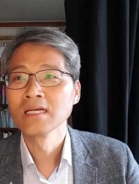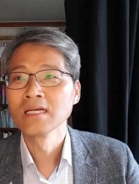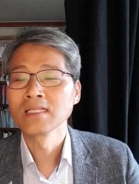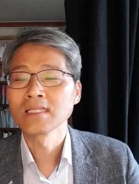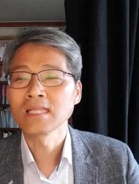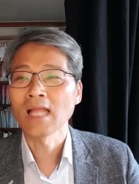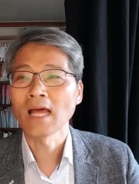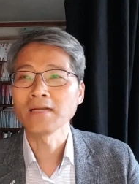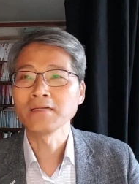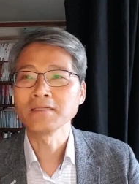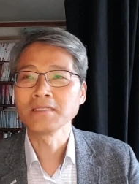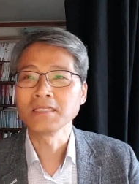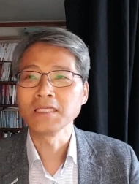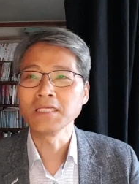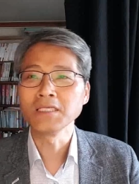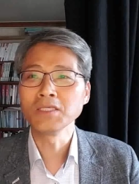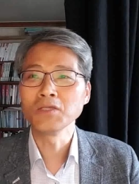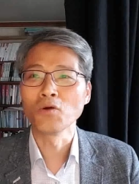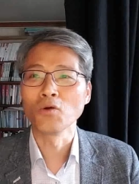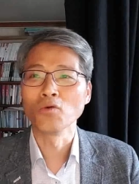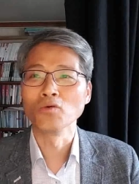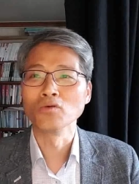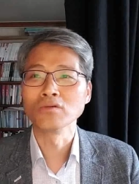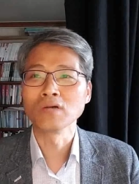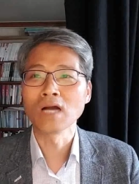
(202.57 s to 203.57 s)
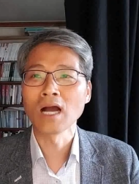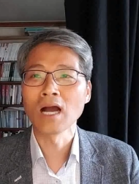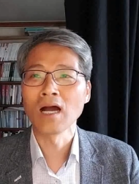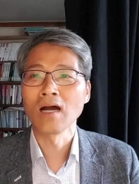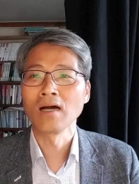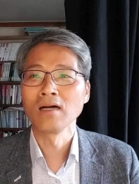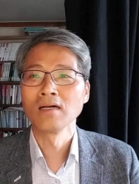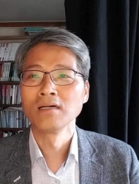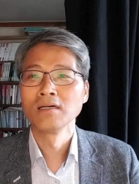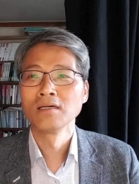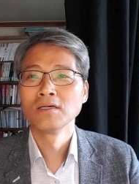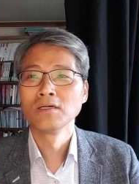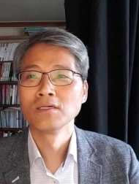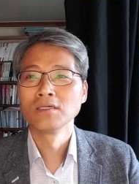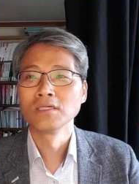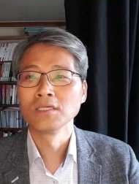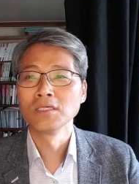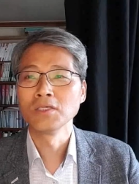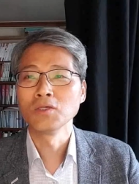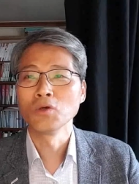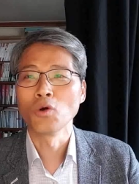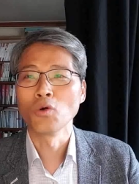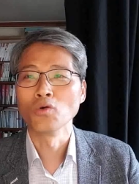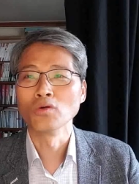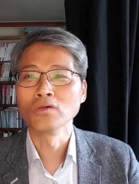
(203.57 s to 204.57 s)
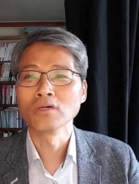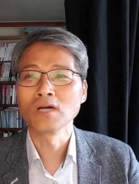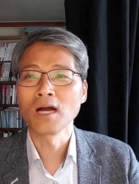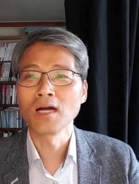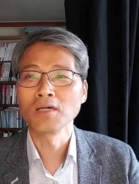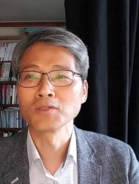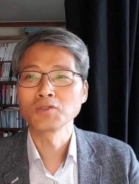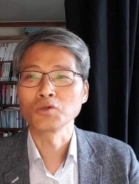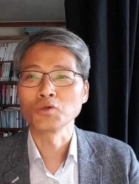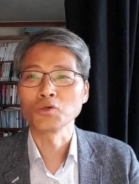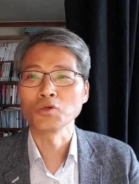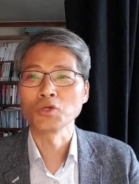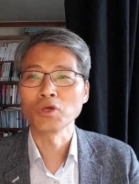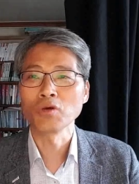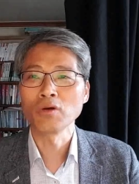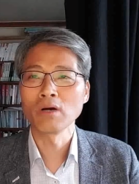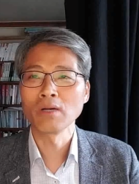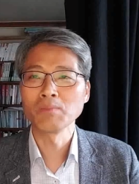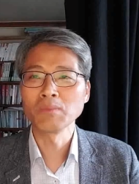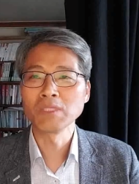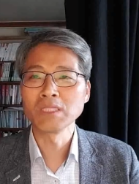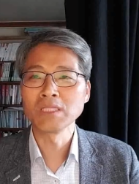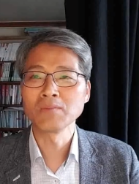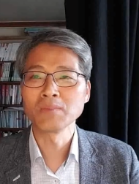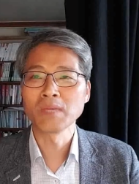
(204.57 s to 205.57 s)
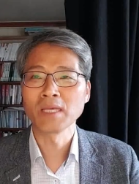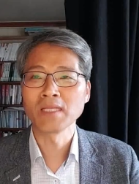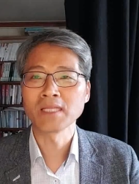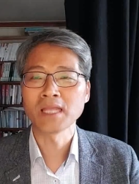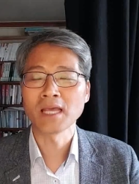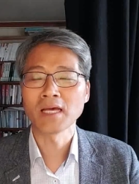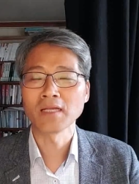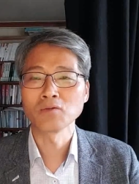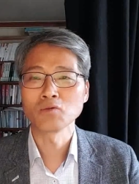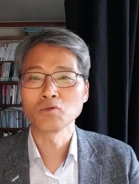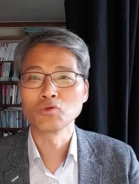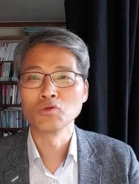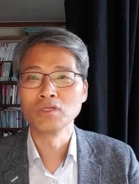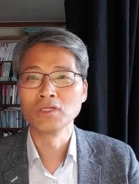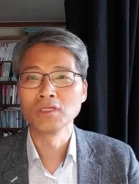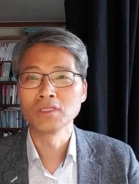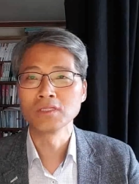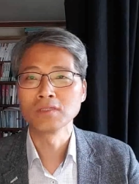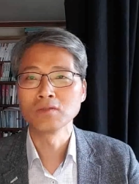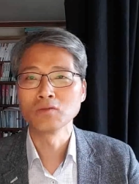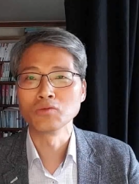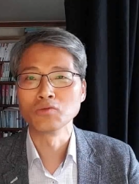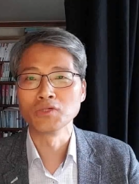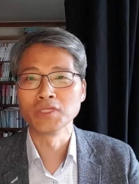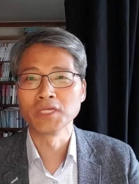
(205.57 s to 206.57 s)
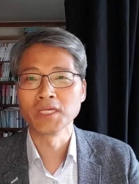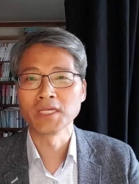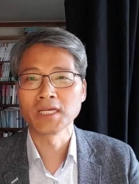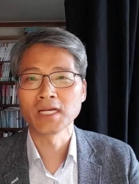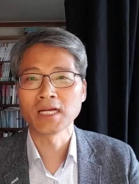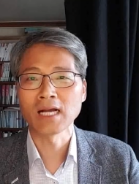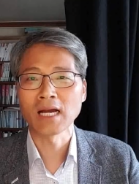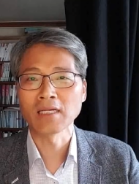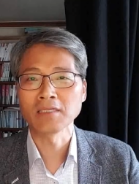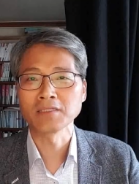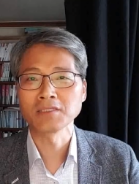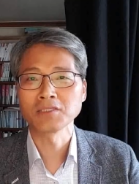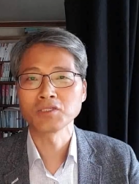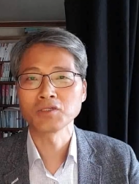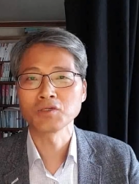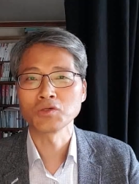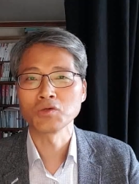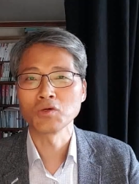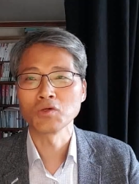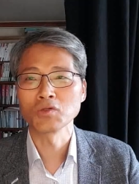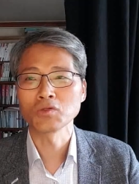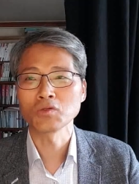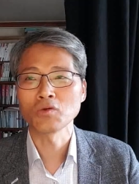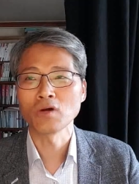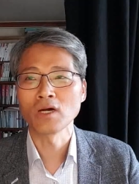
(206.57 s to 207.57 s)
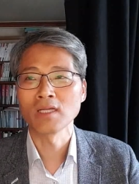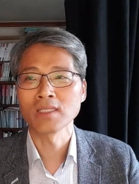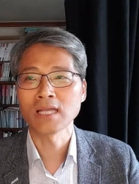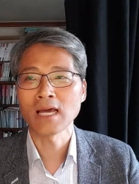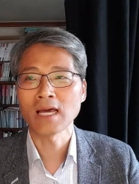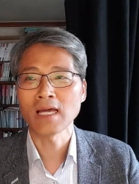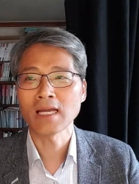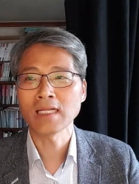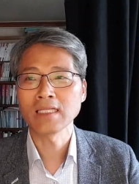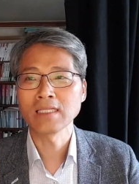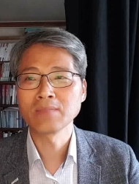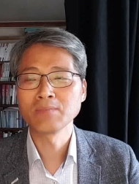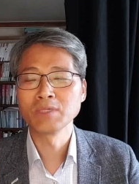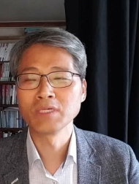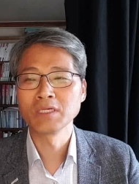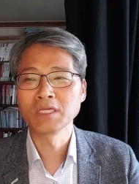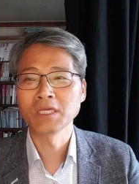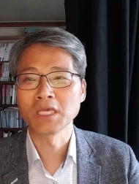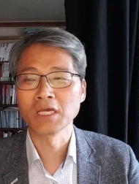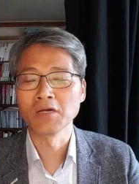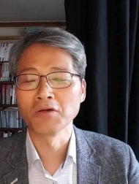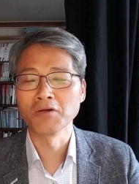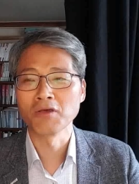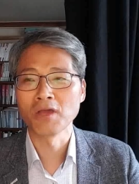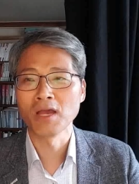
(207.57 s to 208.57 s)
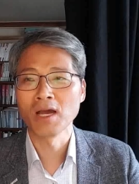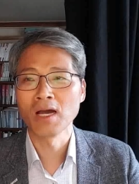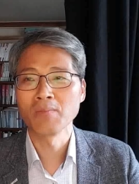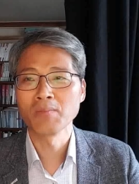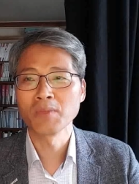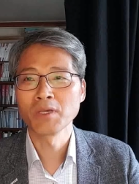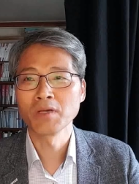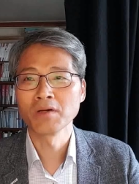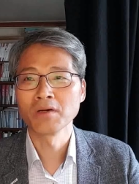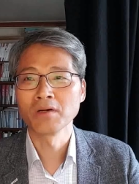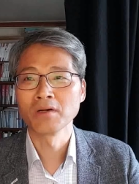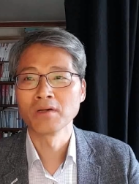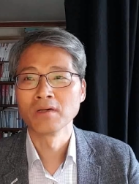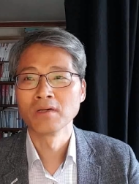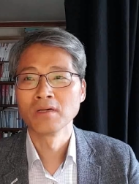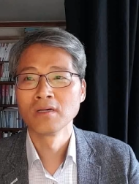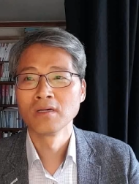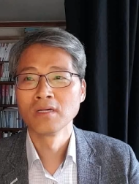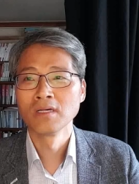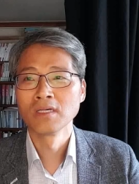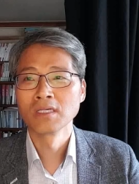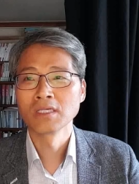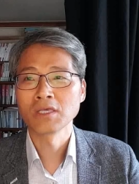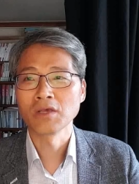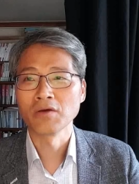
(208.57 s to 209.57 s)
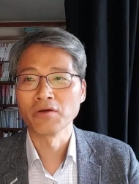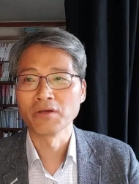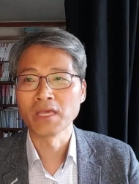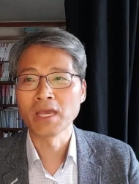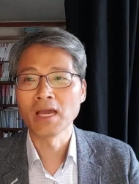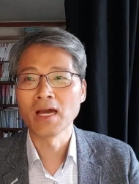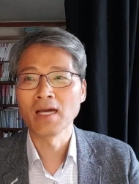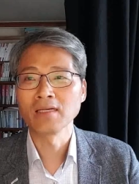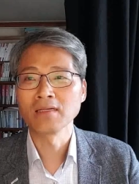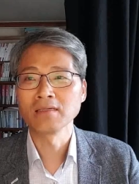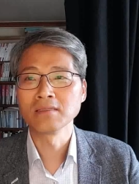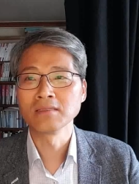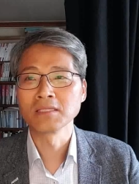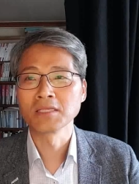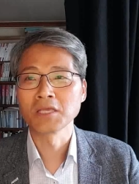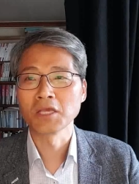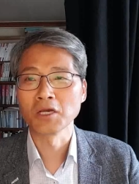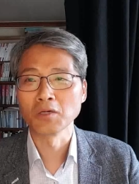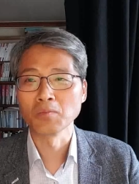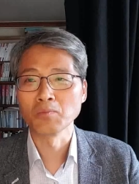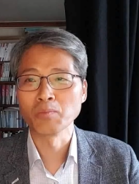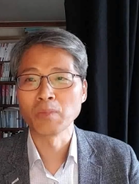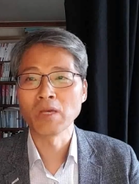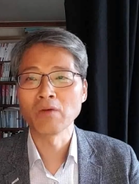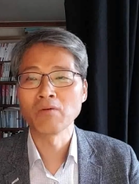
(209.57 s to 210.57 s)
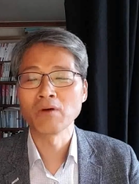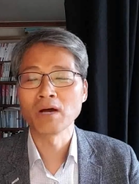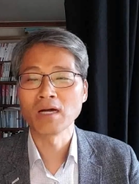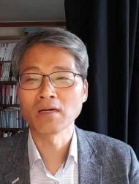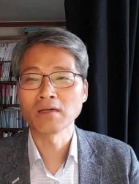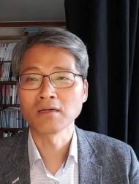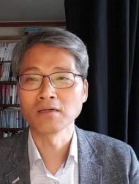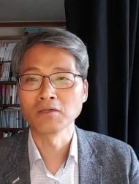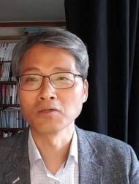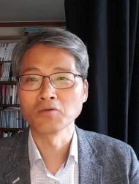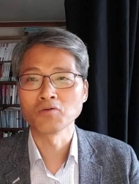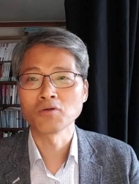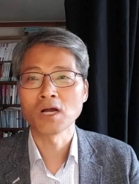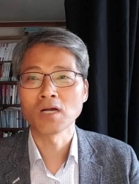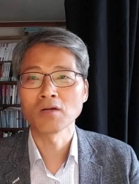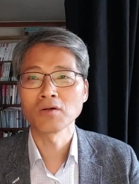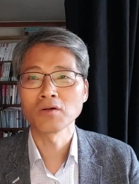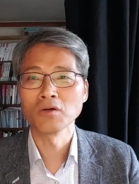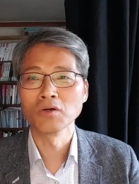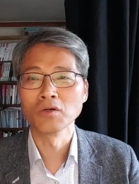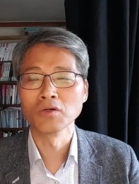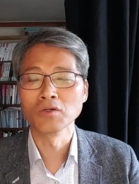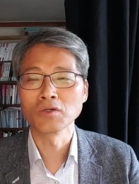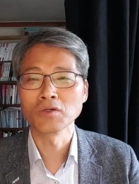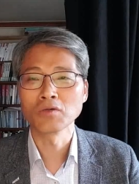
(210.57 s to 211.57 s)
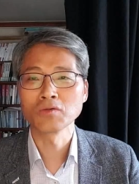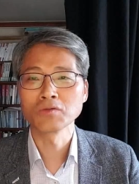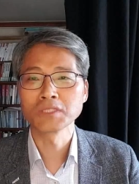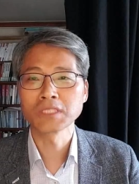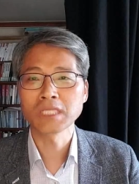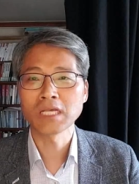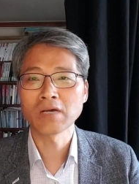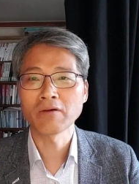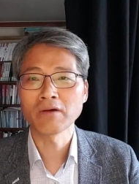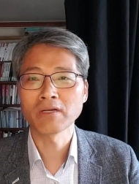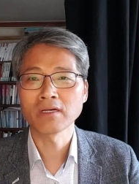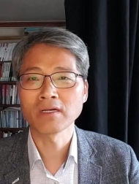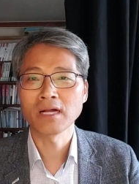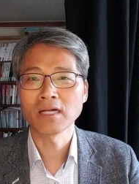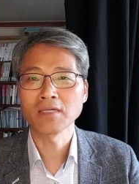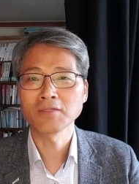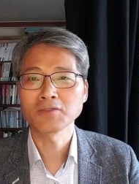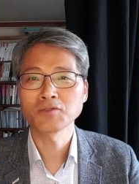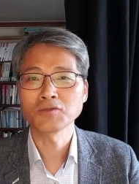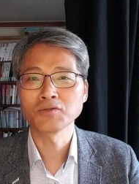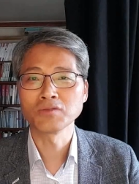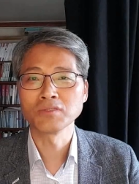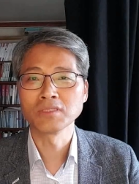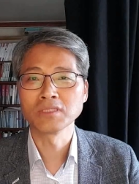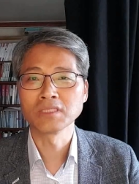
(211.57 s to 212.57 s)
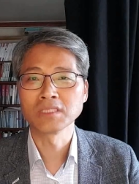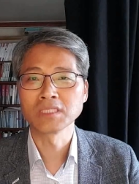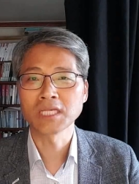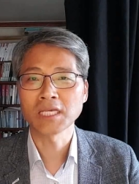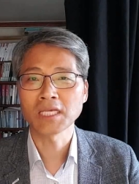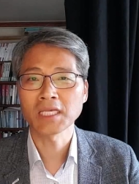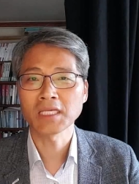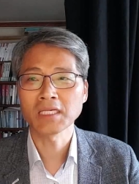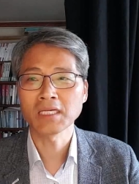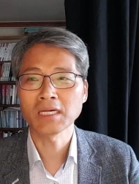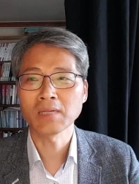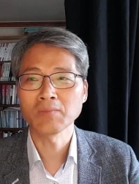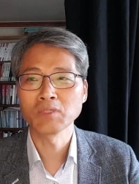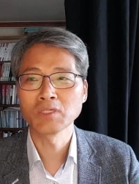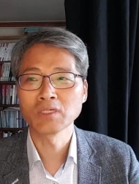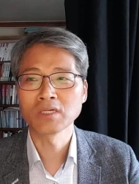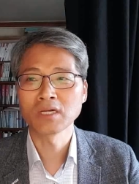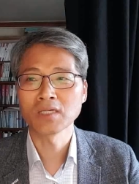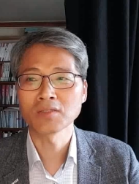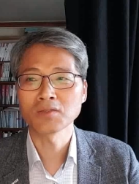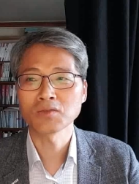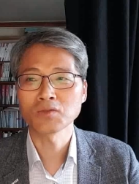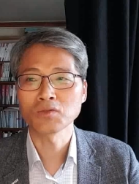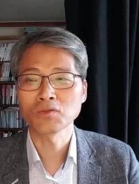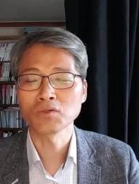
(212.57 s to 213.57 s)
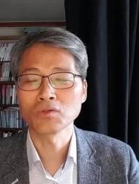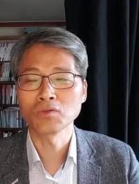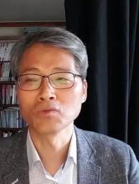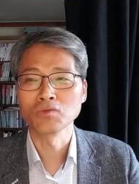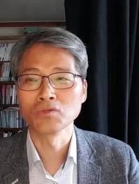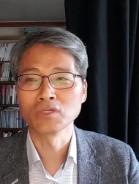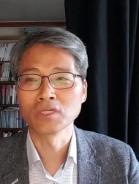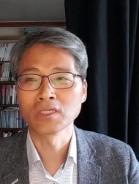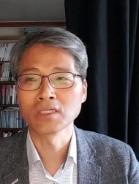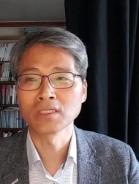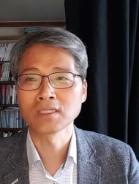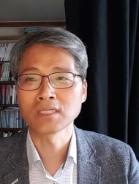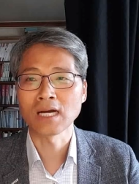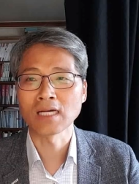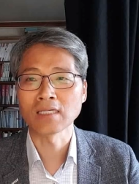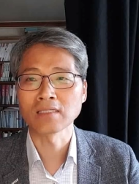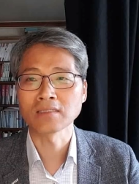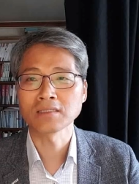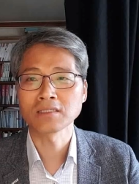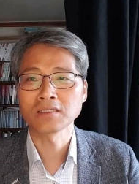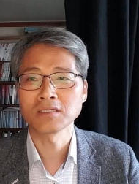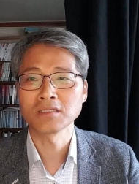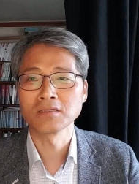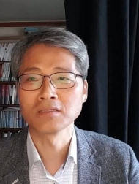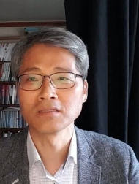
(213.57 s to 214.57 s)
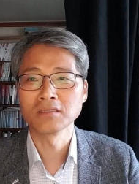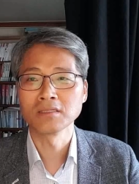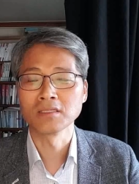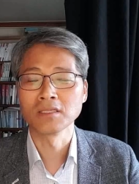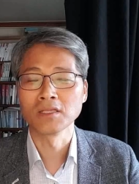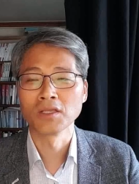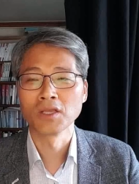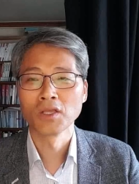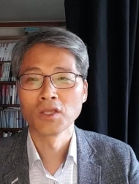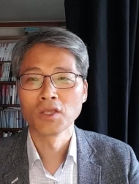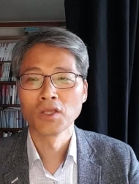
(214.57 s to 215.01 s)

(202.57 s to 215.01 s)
나는 이 용어가 이 용어가 종교와 믿음에 대한 훈련을 우리에게 가르치고 또한 하나님을 경외하며 경외하는 경배와 거룩하고 어려운 생활을 할 수 있는 책임감을 갖도록 우리를 가르치는